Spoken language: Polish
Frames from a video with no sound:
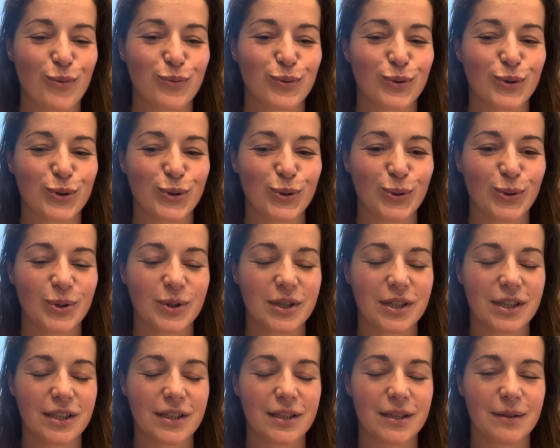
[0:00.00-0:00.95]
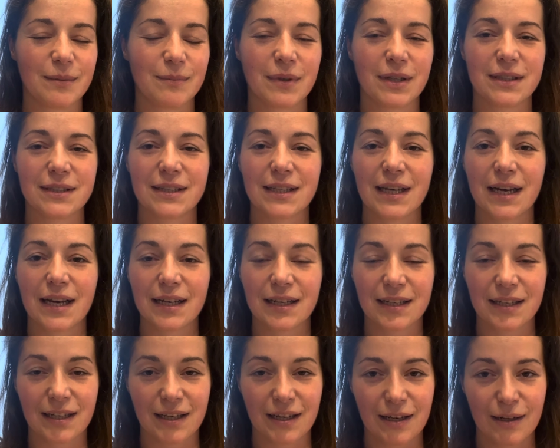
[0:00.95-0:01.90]
w którym
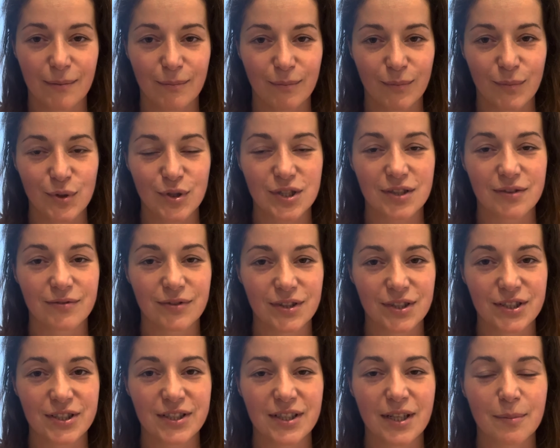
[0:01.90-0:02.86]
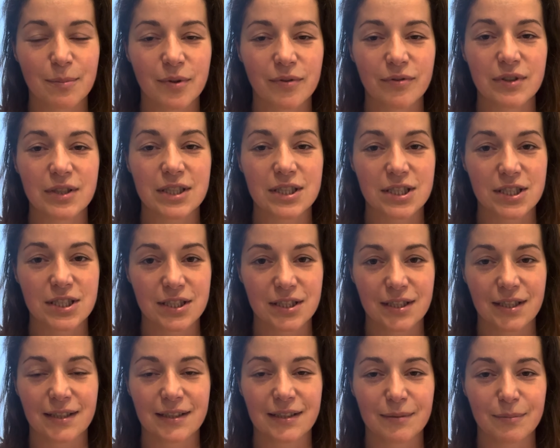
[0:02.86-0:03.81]
nagle może wyjść na
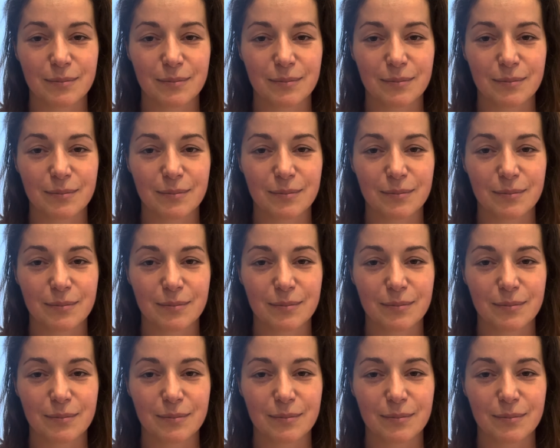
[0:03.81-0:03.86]
powierzchnię i